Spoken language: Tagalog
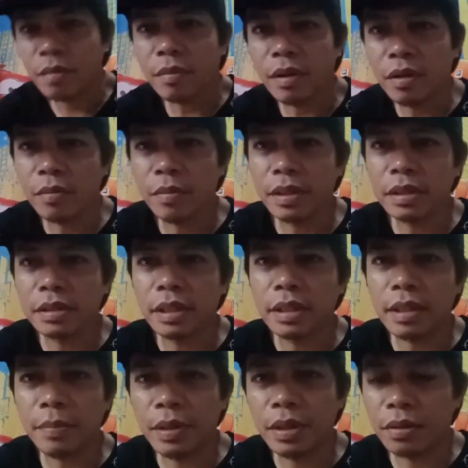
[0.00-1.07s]
Paano ba
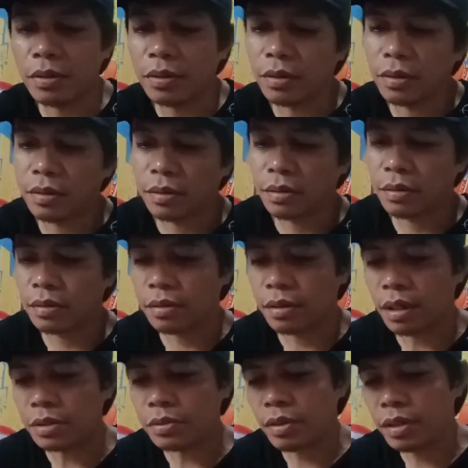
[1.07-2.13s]
i-set to?
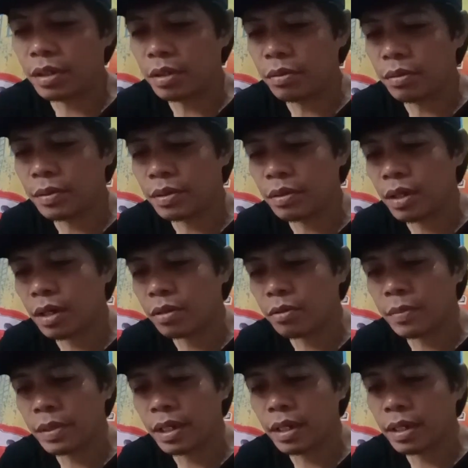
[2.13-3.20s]
Actually, hindi ko naman talaga
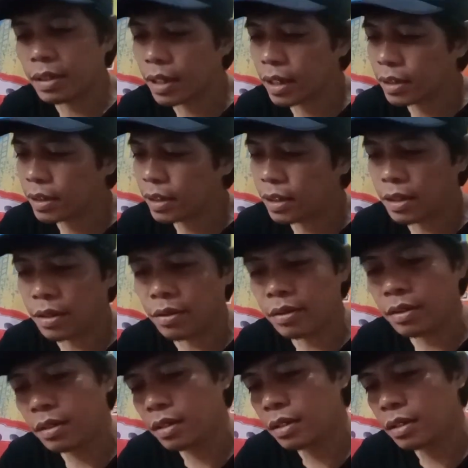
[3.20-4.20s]
to pinagandaan din eh. No?